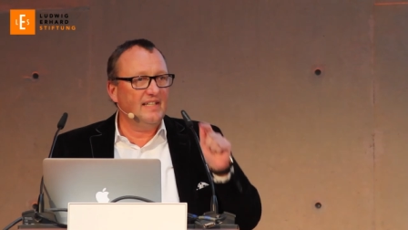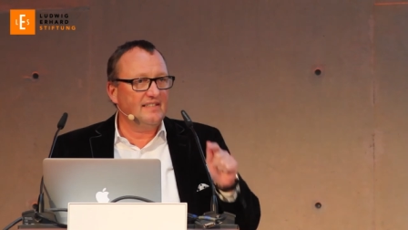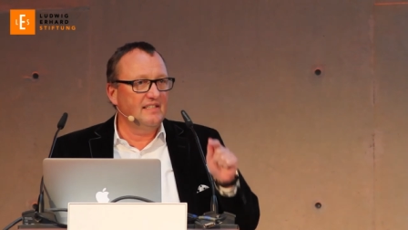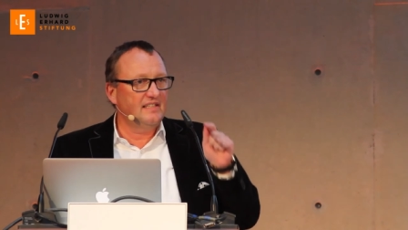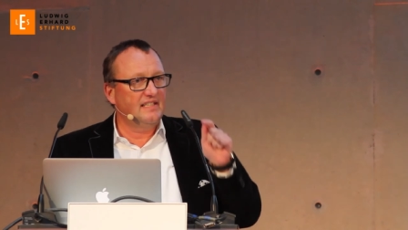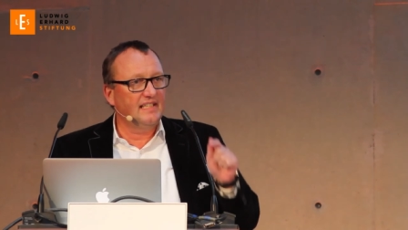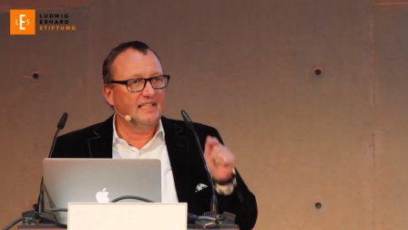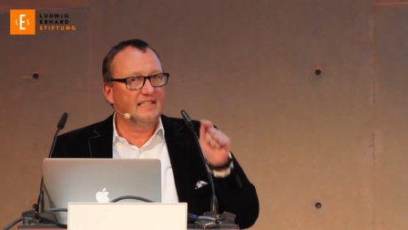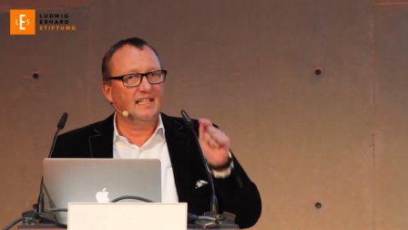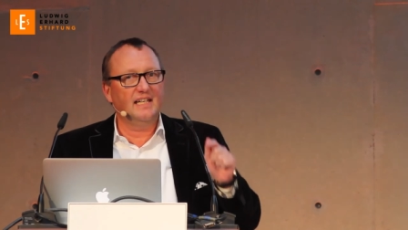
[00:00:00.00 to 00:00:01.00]
was sich
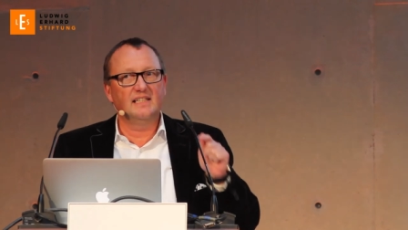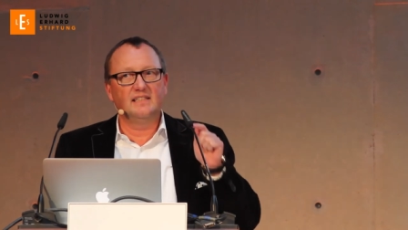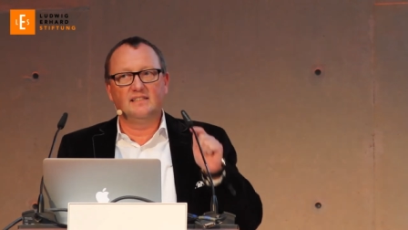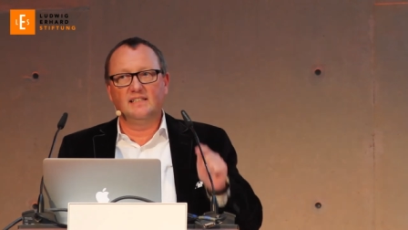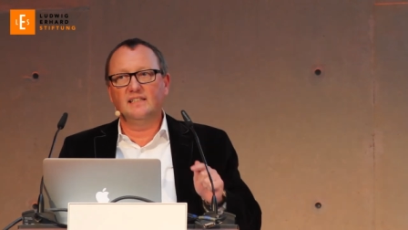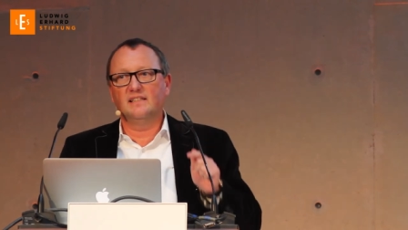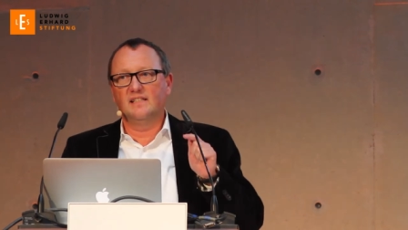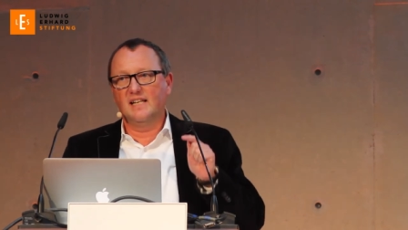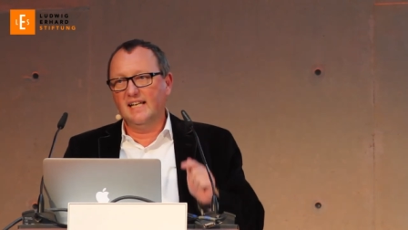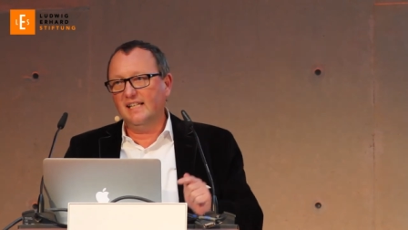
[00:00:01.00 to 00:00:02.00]

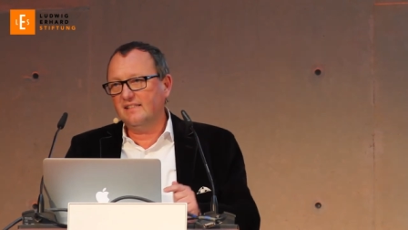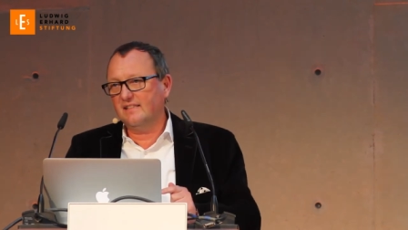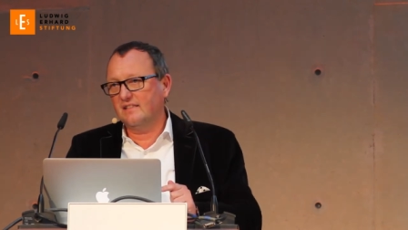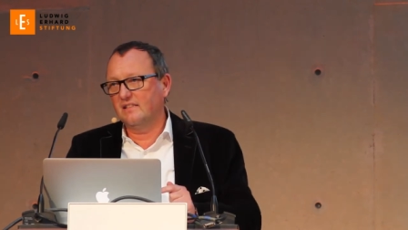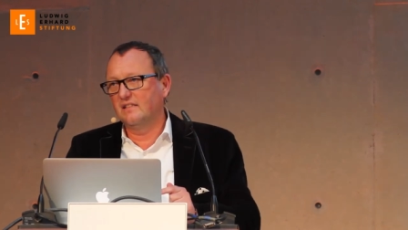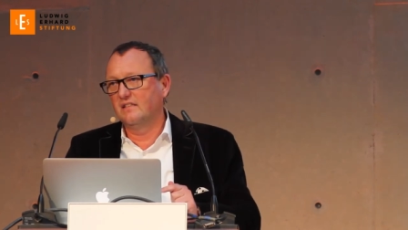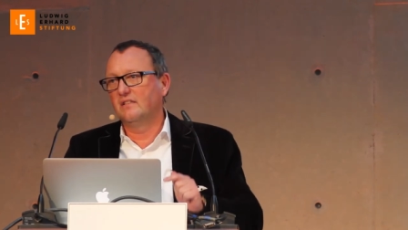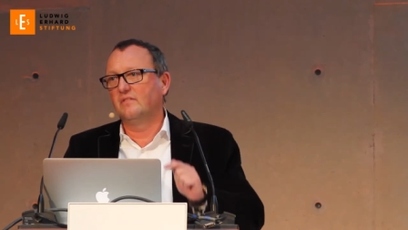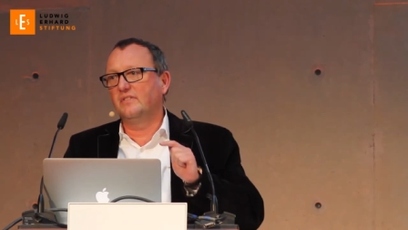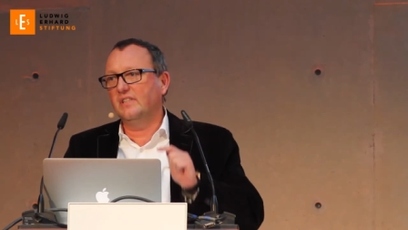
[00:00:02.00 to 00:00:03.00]
digitalisieren lässt,
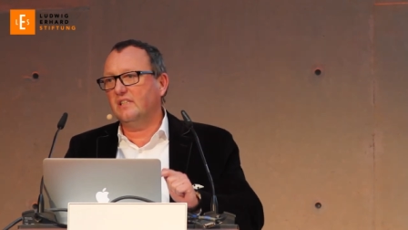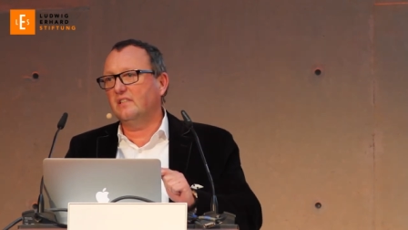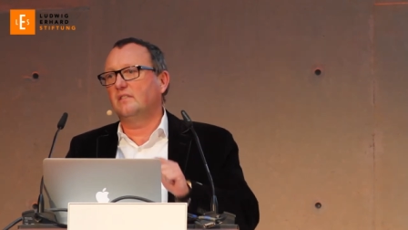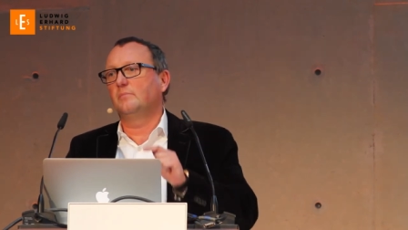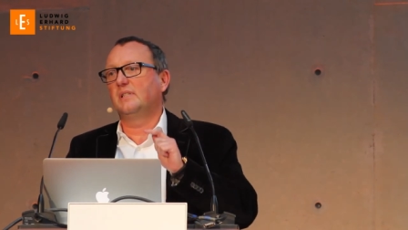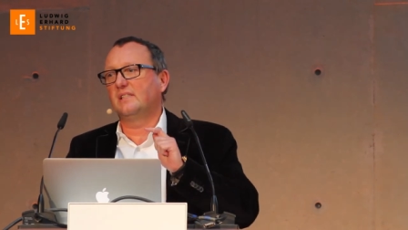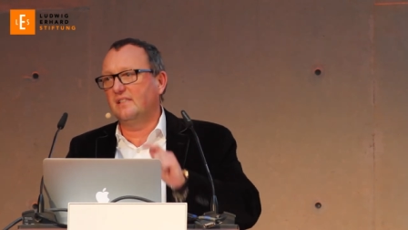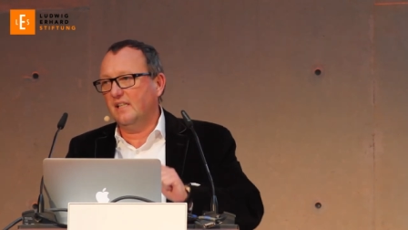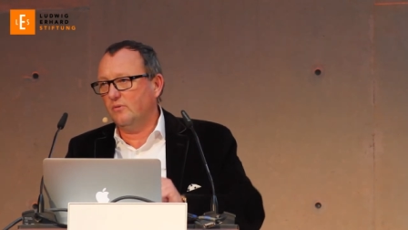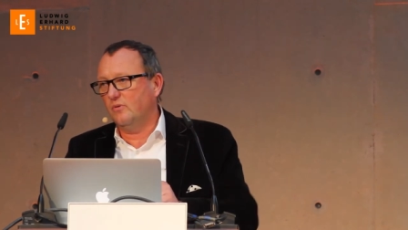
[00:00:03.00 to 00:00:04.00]
wird mit
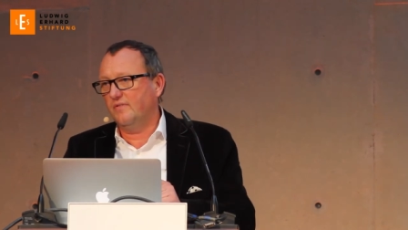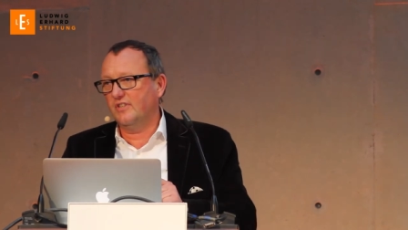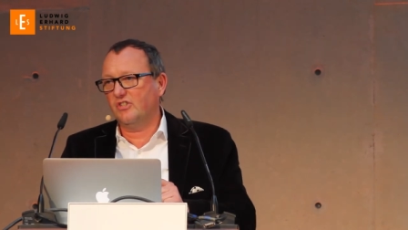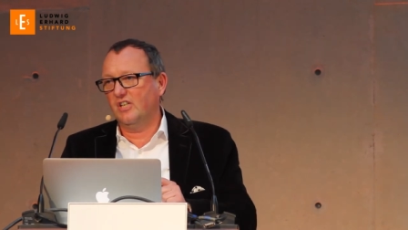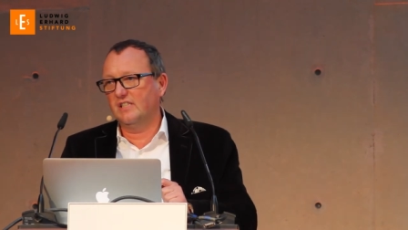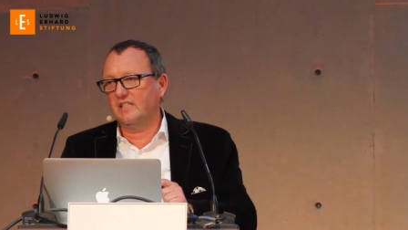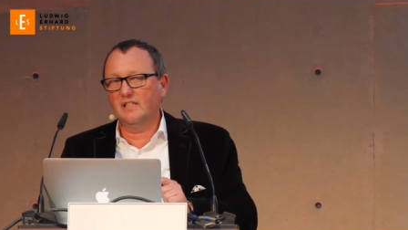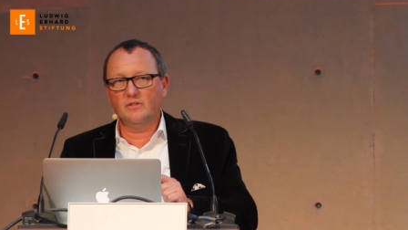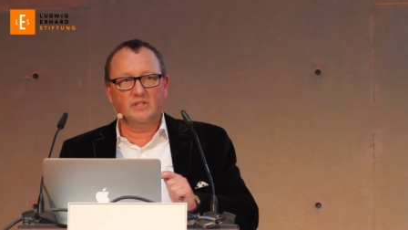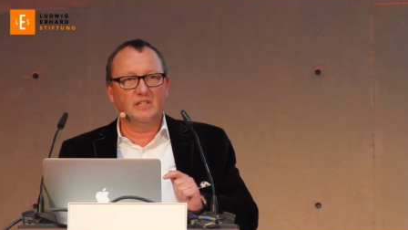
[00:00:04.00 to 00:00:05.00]
sehr hoher
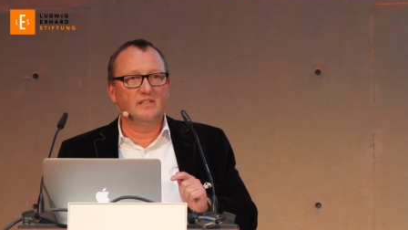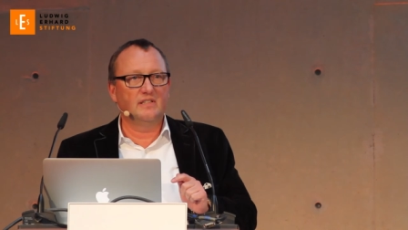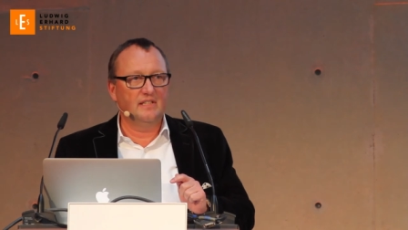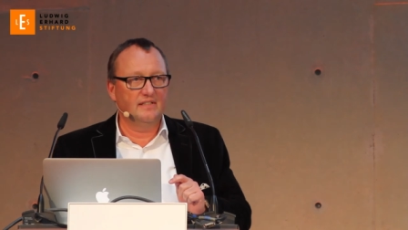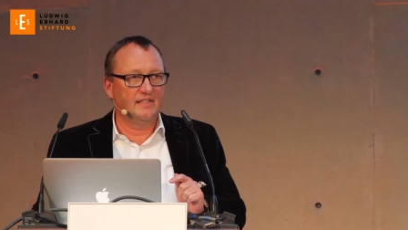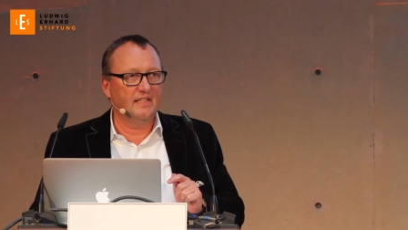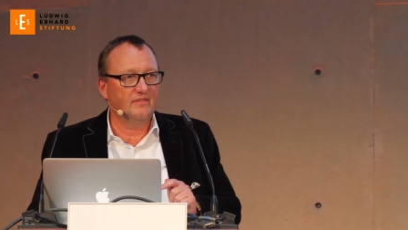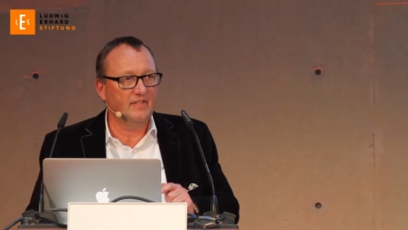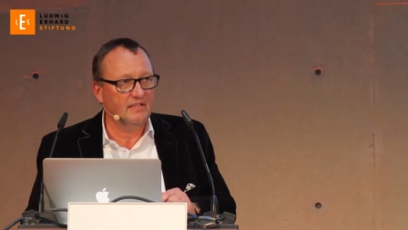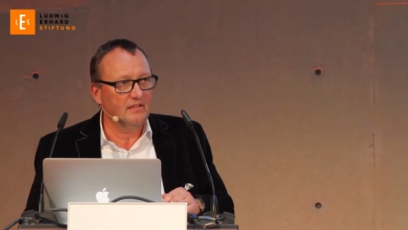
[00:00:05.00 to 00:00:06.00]
Wahrscheinlichkeit auch
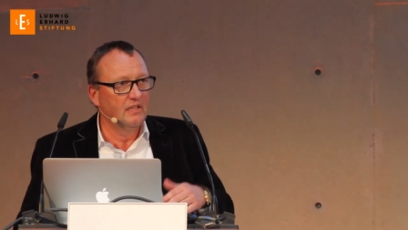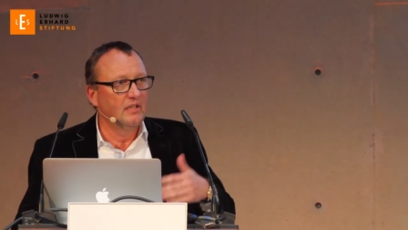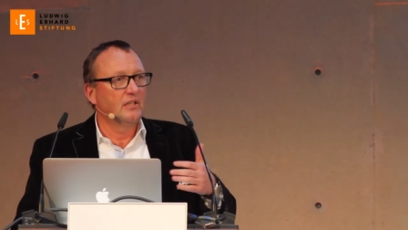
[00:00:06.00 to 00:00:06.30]
digitalisiert werden.